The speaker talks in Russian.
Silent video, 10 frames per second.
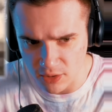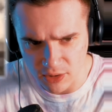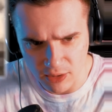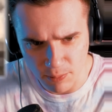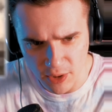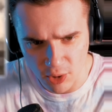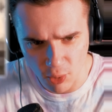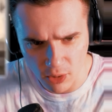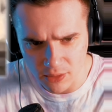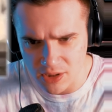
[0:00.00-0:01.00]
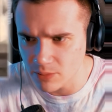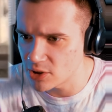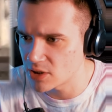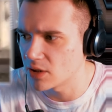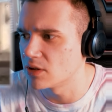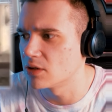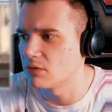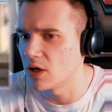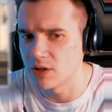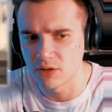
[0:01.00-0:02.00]
Это приколы, типа, сейчас так
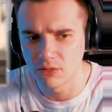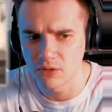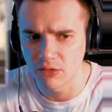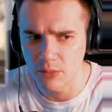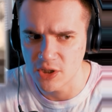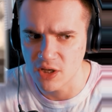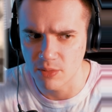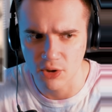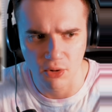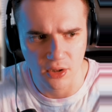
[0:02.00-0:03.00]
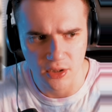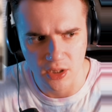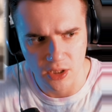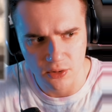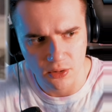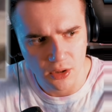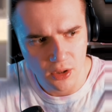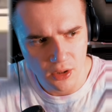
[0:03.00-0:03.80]
называется. Но это вообще не прикольно ни разу.